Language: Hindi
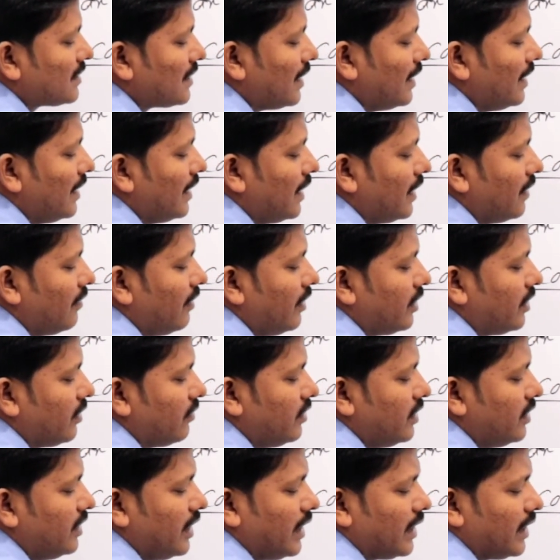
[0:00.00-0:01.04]
x का डेरिवेटिव
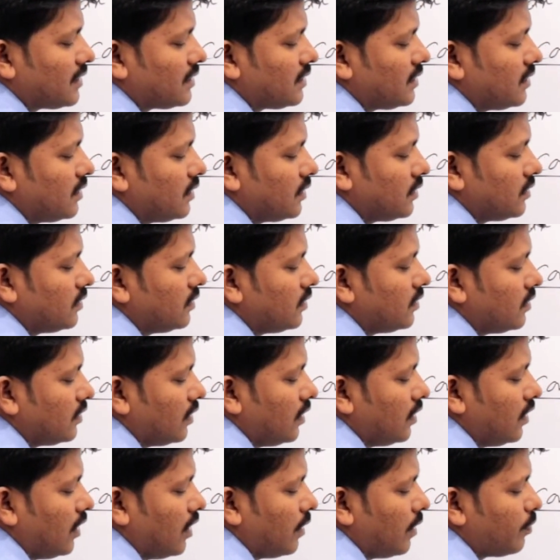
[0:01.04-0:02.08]
dx
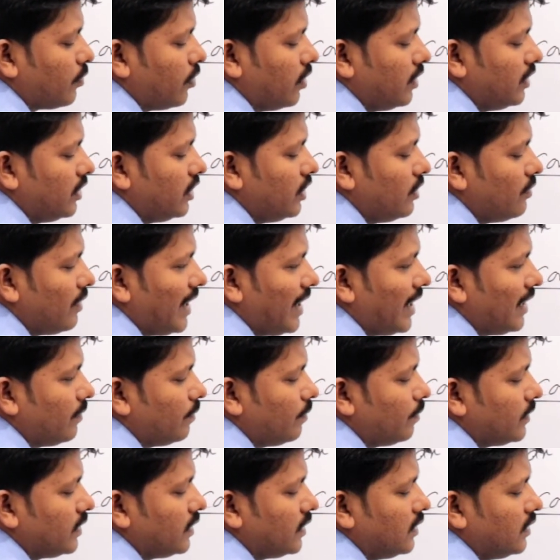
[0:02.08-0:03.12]
अपॉन डी वाई
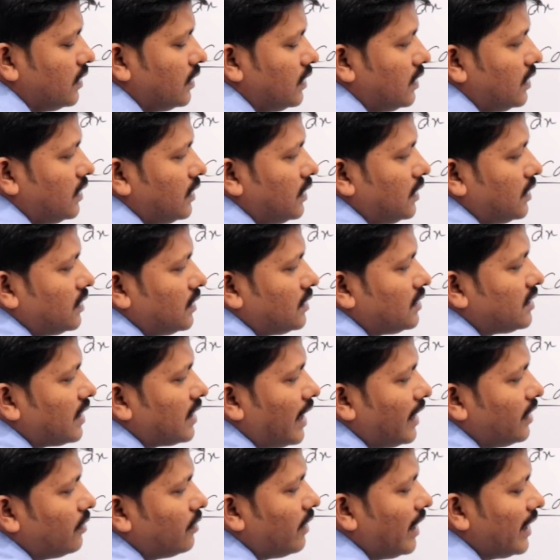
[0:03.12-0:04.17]

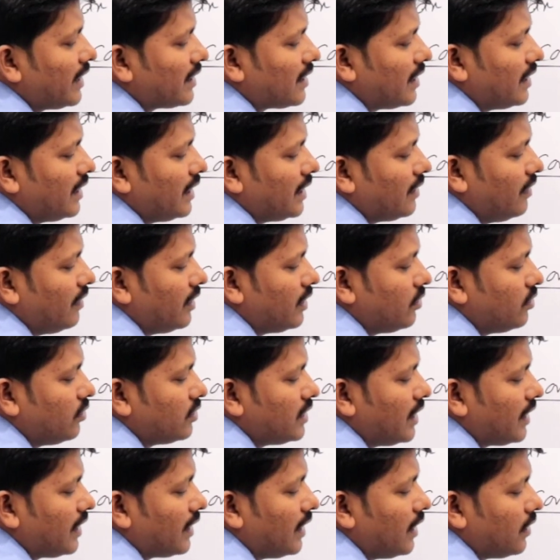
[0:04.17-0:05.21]
साइन वाई का डेरिवेटिव हो
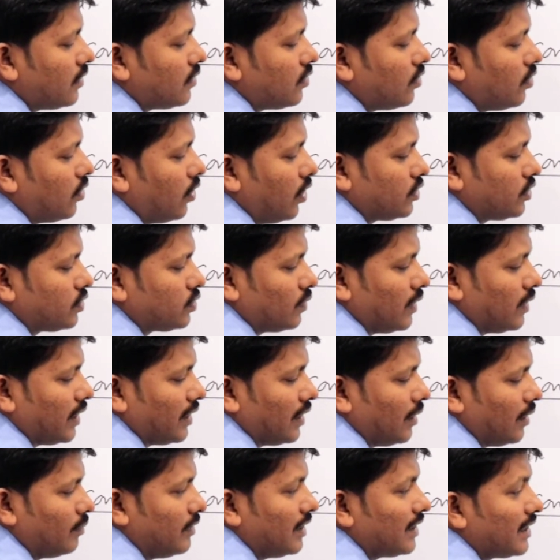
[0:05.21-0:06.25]
जाएगा कॉस वाई
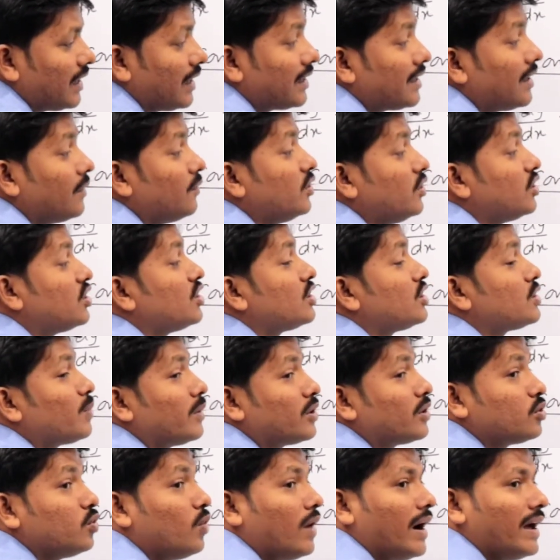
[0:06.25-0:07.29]
हमने क्या किया विथ
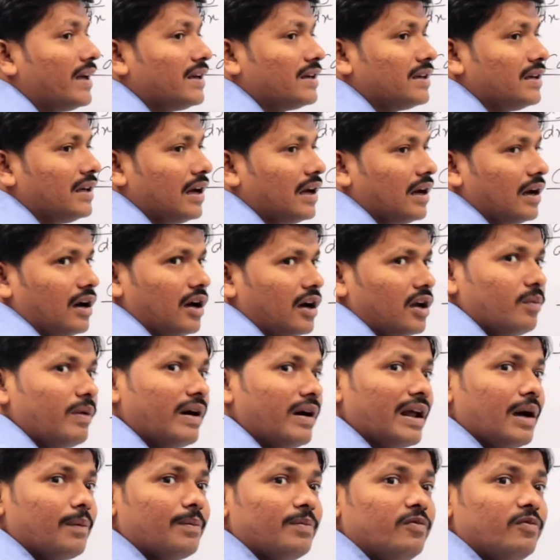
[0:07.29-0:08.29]
रेस्पेक्ट टू वाई किया हर बार